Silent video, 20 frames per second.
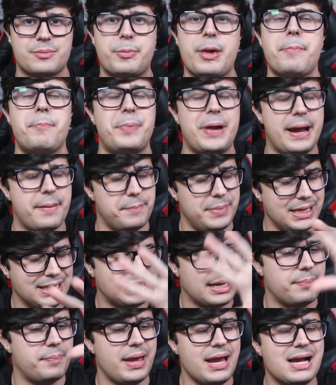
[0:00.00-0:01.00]
Porque para mim
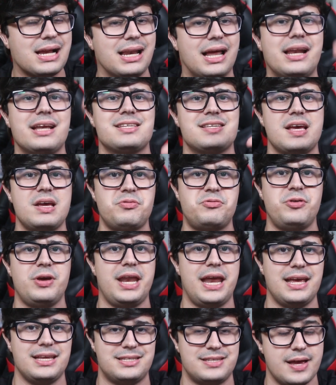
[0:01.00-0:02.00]
tá bem clara essa
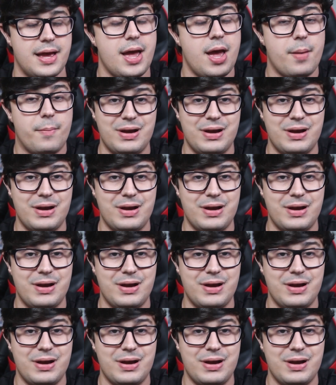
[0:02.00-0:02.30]
referência.